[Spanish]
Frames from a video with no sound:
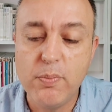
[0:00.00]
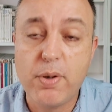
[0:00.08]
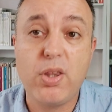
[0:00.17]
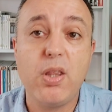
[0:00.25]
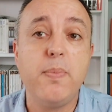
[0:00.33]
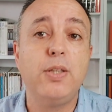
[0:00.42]
de un
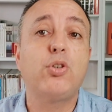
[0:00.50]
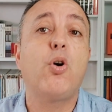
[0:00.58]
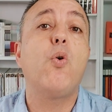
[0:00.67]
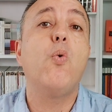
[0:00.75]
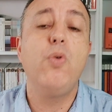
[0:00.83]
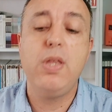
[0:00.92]
procedimiento
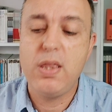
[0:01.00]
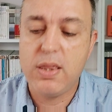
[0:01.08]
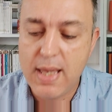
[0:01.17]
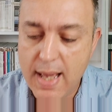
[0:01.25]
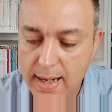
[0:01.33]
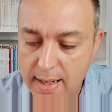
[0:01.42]

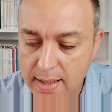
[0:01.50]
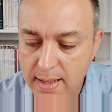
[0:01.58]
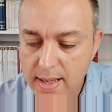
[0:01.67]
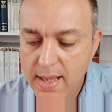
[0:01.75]
judicial